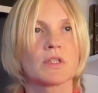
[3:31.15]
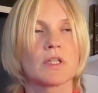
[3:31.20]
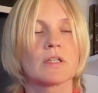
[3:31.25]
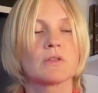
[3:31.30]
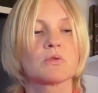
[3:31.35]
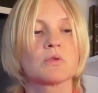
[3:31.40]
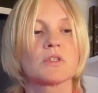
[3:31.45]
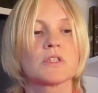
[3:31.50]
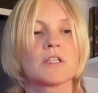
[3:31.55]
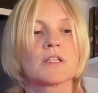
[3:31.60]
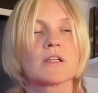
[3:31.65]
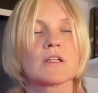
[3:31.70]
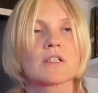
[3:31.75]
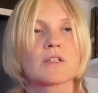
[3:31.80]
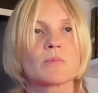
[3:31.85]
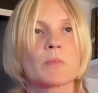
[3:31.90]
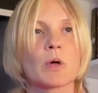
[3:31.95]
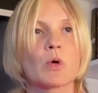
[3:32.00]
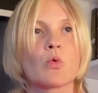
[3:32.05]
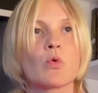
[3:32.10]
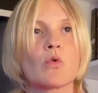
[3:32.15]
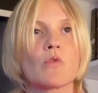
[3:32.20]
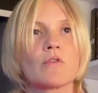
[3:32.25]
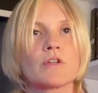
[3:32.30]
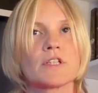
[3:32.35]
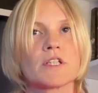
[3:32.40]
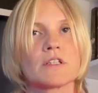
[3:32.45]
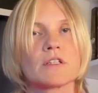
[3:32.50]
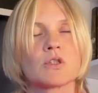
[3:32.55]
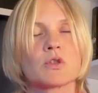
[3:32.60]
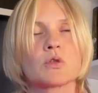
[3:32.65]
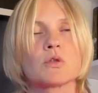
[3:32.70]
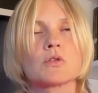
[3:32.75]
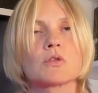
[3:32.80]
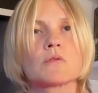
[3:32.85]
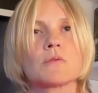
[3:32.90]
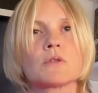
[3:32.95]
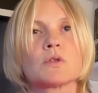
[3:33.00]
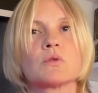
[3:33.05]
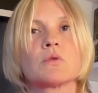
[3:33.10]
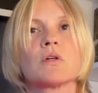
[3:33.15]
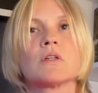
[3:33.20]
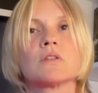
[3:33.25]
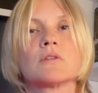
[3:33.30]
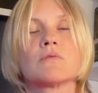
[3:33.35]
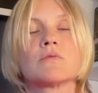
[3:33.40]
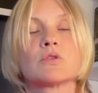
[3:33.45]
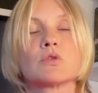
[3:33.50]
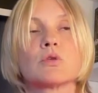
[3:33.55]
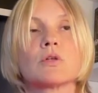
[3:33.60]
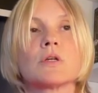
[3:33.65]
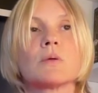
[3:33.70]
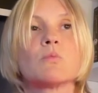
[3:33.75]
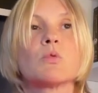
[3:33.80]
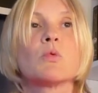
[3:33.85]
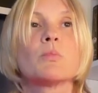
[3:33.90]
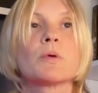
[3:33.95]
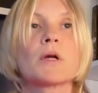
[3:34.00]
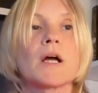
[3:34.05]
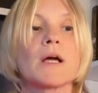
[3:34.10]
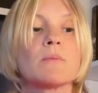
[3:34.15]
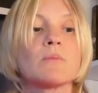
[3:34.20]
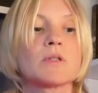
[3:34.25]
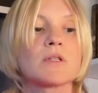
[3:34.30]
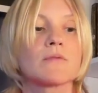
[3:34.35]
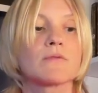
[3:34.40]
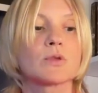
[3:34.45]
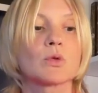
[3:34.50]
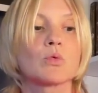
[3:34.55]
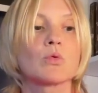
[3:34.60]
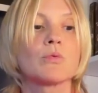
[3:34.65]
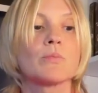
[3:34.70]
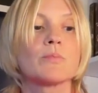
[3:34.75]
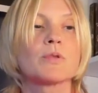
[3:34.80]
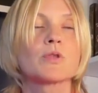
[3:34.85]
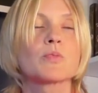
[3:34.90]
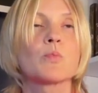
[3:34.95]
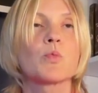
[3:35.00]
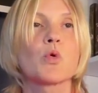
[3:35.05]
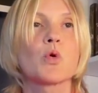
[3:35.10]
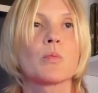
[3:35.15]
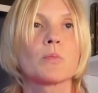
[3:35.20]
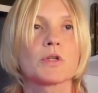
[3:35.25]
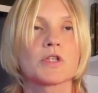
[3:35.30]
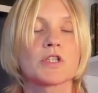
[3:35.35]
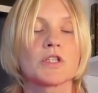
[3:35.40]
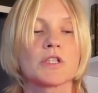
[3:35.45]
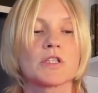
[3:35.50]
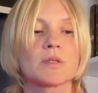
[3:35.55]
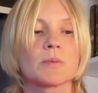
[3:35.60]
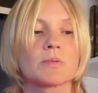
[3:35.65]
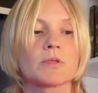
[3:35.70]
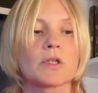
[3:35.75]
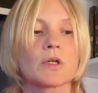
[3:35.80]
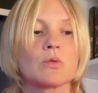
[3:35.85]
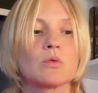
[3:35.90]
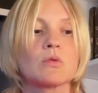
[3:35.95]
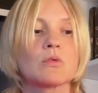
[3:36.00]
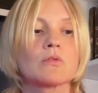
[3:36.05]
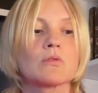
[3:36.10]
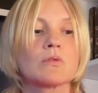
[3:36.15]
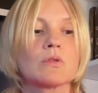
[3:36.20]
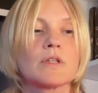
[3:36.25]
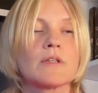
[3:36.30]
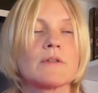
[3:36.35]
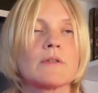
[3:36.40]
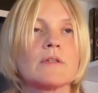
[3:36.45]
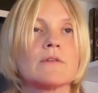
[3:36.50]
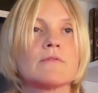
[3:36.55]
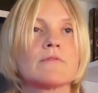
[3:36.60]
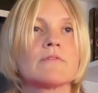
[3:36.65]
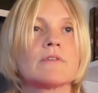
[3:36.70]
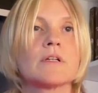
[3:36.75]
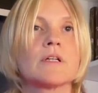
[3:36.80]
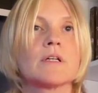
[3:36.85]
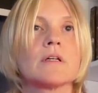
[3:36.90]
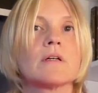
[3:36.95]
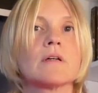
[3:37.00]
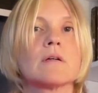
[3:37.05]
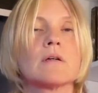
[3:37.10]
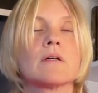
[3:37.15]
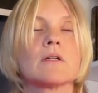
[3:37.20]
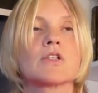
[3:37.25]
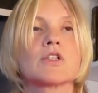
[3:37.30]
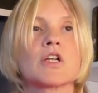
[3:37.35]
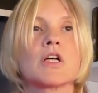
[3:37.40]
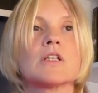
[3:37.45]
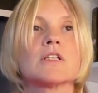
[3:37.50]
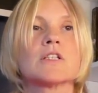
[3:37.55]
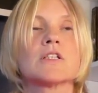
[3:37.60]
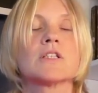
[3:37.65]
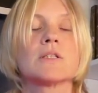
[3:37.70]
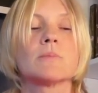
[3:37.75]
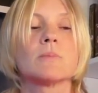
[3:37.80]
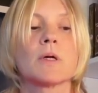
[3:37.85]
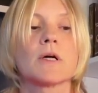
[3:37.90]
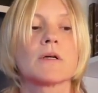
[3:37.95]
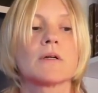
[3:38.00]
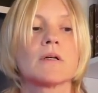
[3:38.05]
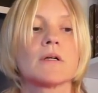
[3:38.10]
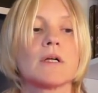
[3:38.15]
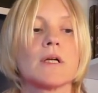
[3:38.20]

да, то есть если распаковывать это чувство, то оно, в итоге мы упираемся в такую беспомощность абсолютную и в а, жалость себя.